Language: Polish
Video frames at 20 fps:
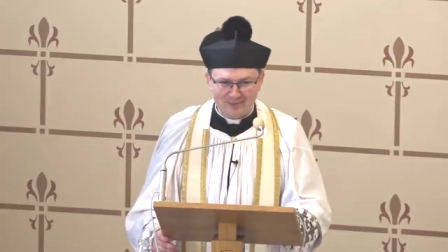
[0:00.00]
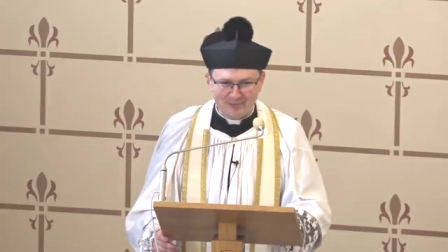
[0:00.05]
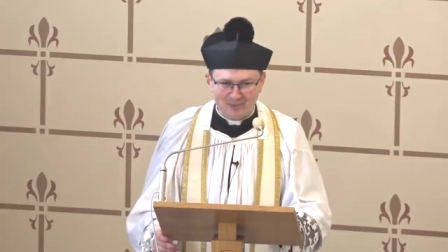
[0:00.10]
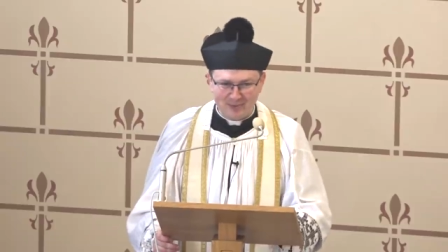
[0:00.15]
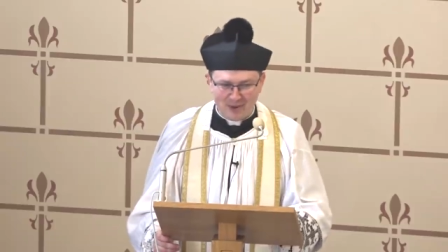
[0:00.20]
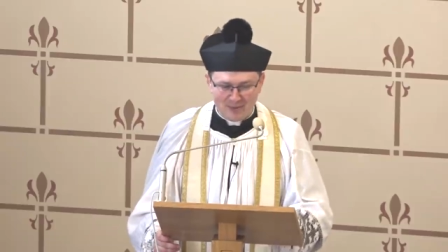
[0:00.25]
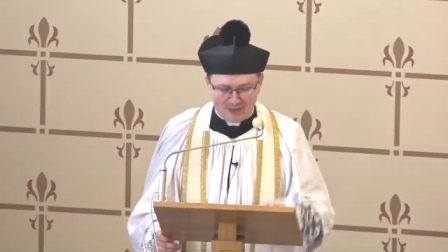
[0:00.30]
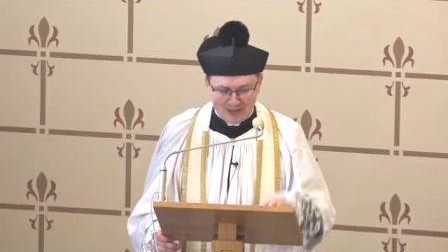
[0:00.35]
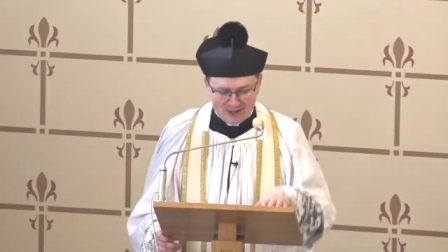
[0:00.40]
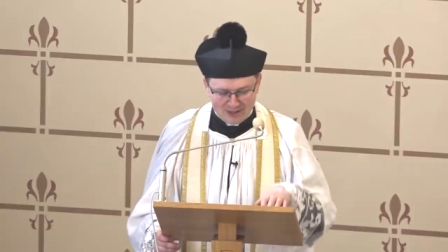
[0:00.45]

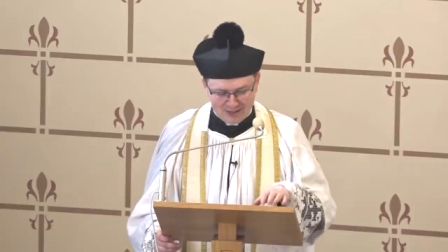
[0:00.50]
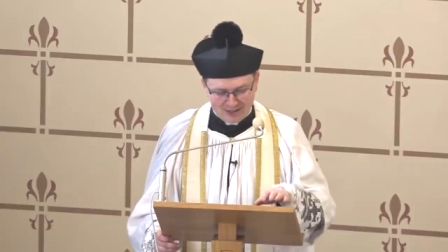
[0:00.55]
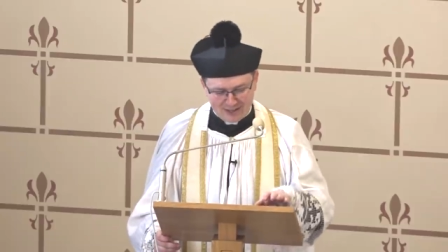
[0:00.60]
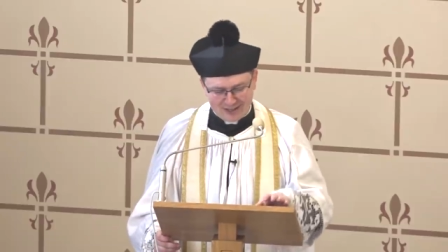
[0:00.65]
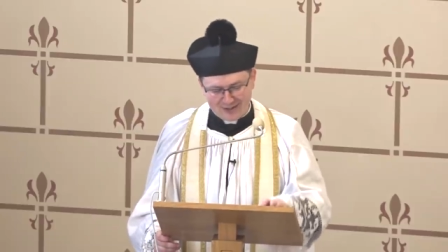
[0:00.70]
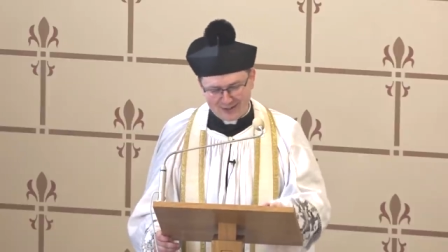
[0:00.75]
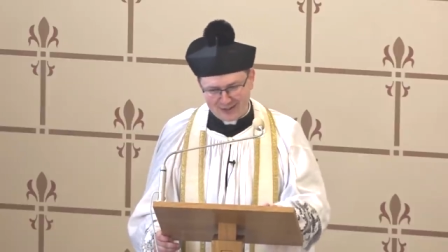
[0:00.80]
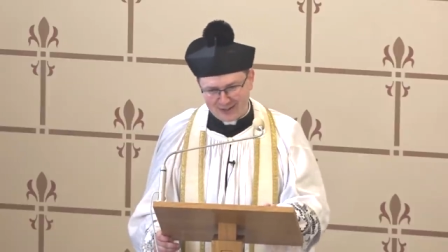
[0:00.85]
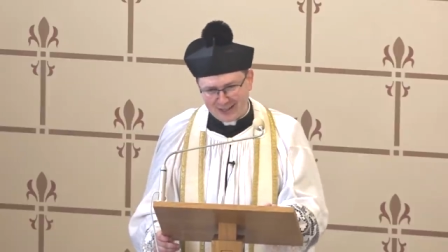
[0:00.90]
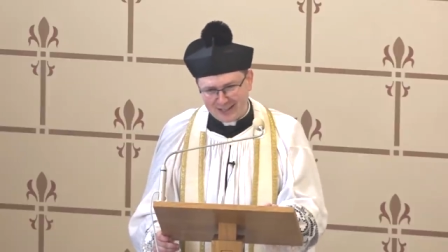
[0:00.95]
mam
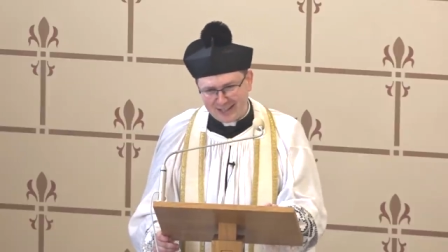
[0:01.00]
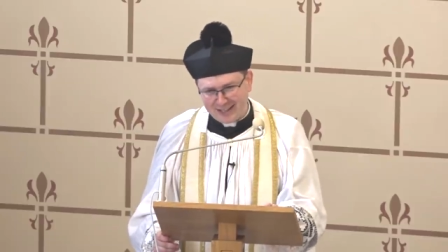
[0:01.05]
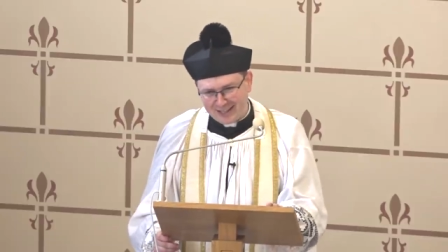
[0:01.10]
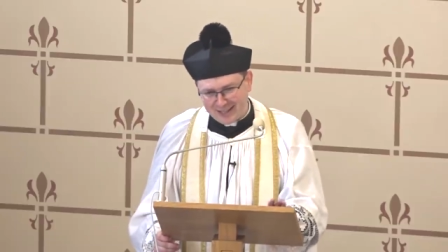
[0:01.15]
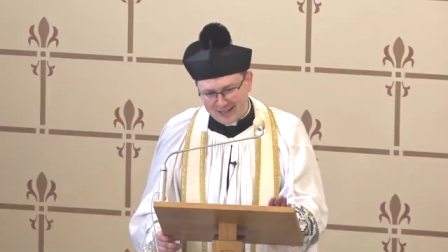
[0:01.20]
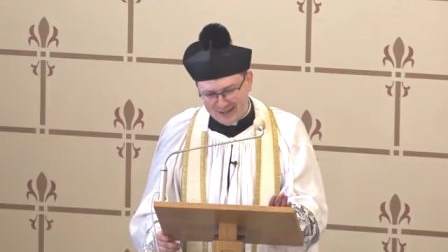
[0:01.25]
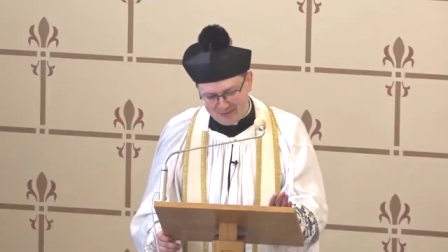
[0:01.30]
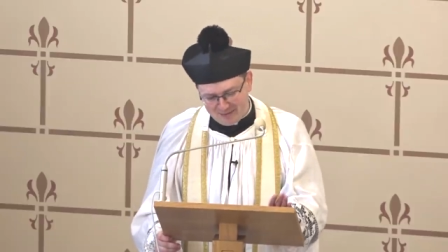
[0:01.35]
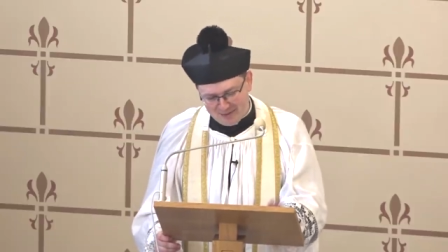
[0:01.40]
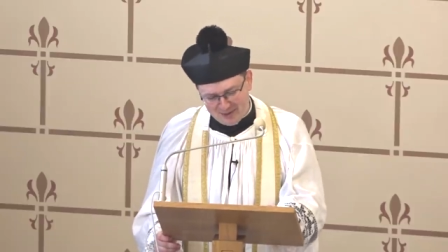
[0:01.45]
nadzieję, że
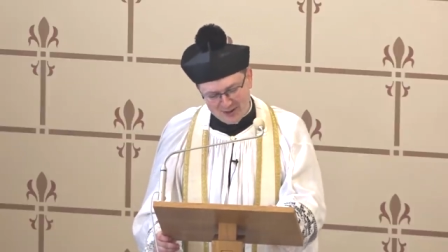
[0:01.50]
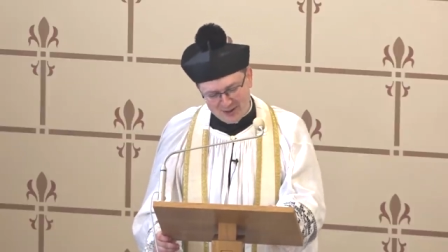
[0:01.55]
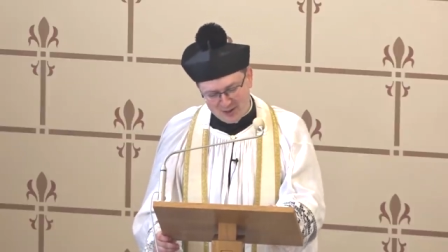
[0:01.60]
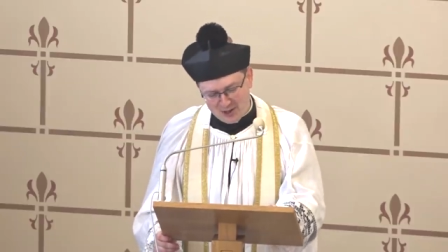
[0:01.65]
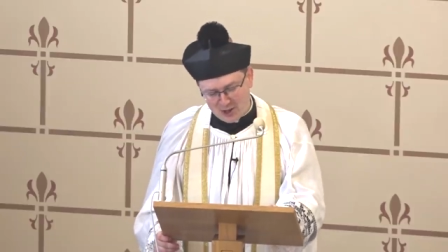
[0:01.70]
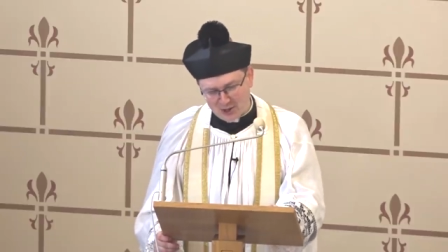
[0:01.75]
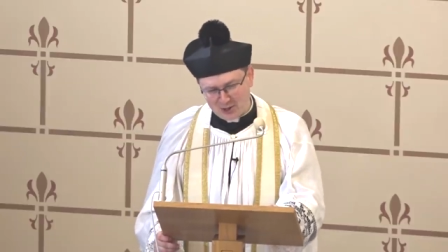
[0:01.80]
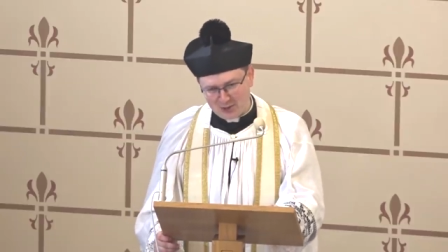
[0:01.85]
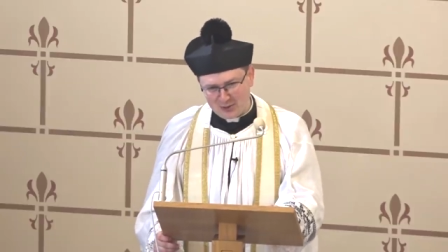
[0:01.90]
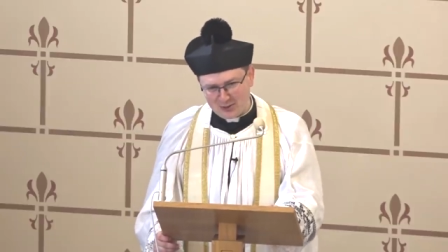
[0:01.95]
może
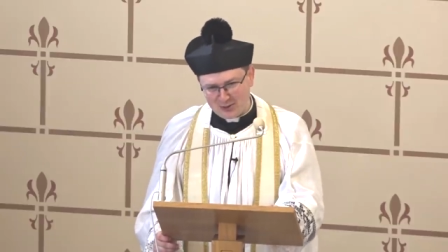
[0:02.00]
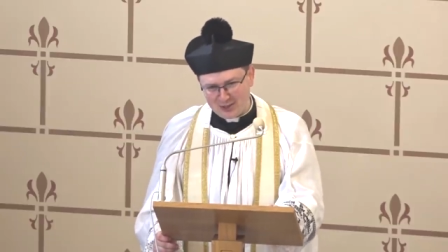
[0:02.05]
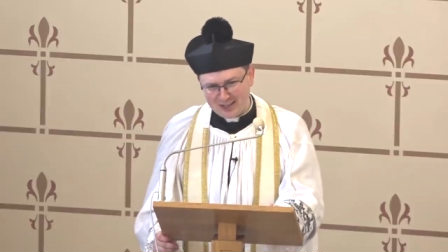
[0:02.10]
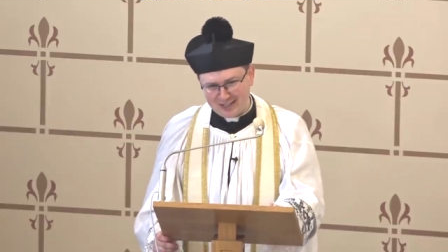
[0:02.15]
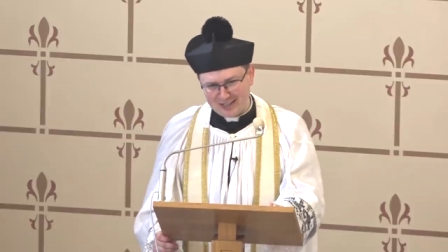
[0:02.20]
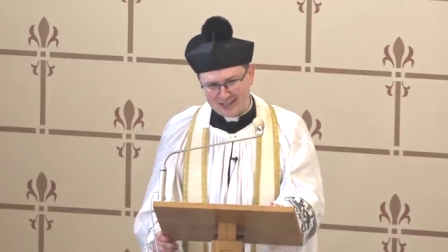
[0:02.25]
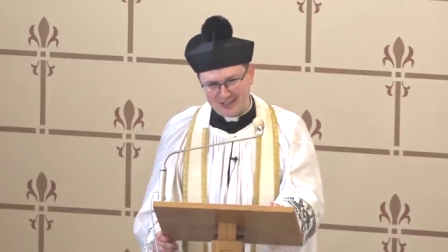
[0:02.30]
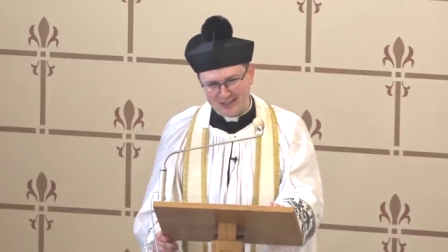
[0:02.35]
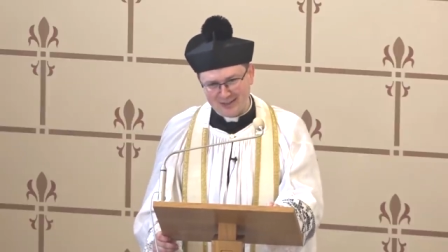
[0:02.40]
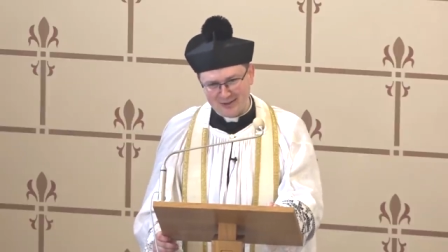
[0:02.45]
niektórzy
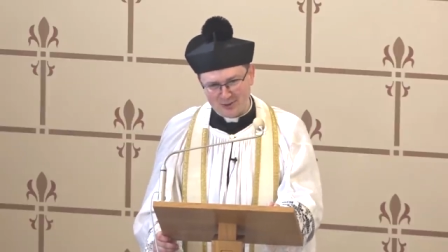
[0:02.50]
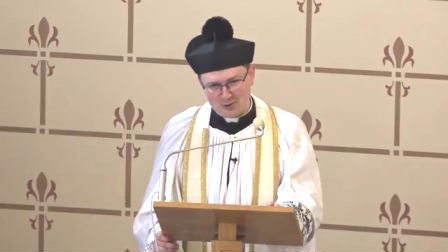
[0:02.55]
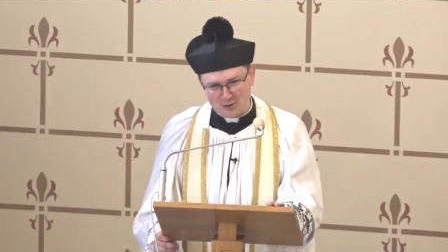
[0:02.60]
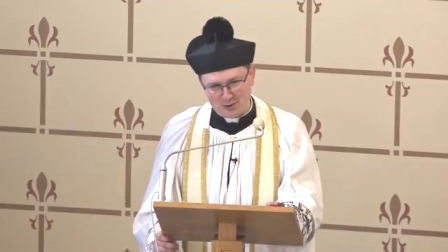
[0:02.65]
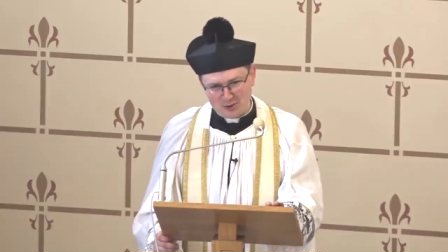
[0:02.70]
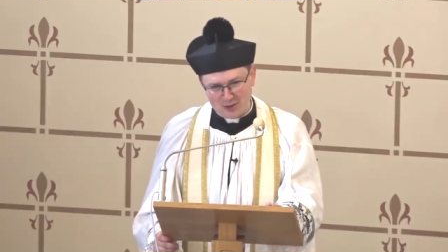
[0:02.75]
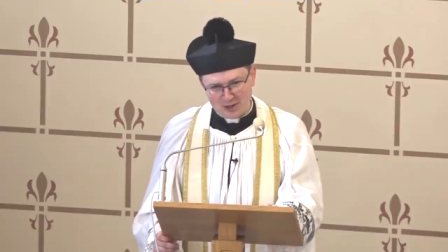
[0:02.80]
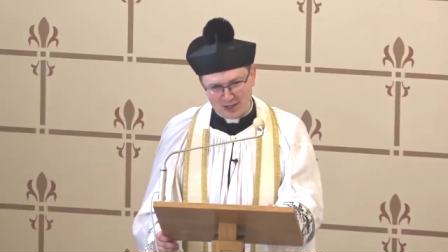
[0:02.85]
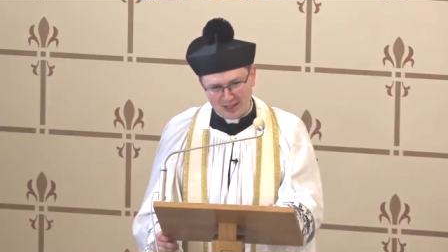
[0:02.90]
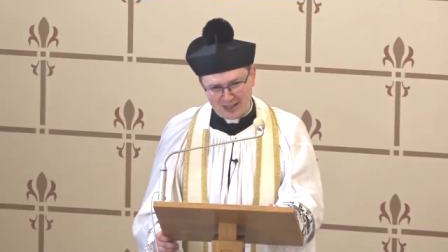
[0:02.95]

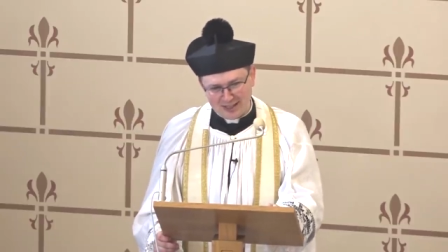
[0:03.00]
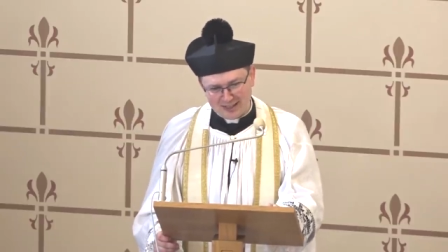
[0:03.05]
już